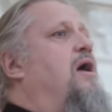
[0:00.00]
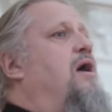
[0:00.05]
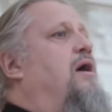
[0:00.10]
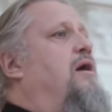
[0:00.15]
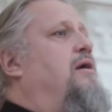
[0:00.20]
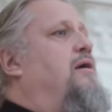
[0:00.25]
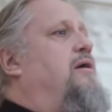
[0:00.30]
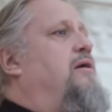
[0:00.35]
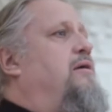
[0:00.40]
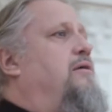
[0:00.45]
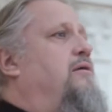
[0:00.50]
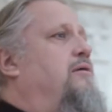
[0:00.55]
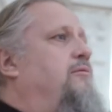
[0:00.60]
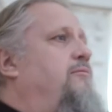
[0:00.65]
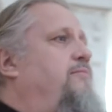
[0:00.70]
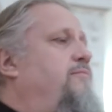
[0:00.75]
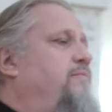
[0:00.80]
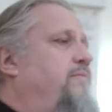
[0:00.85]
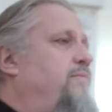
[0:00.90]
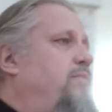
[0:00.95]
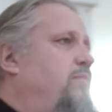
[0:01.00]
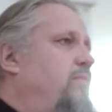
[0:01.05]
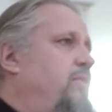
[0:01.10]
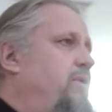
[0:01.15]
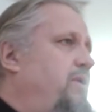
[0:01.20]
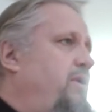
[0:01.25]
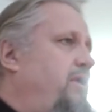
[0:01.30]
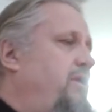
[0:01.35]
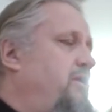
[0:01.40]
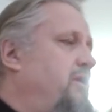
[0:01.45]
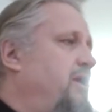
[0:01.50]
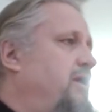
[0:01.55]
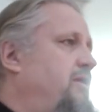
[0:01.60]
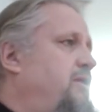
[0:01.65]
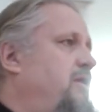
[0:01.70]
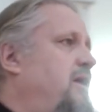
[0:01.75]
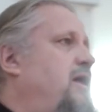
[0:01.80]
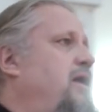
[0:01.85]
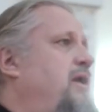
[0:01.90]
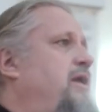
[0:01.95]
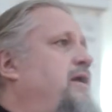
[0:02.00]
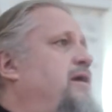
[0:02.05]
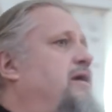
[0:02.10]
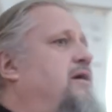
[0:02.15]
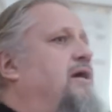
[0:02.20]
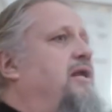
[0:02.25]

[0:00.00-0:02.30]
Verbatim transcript: Эм, и так далее.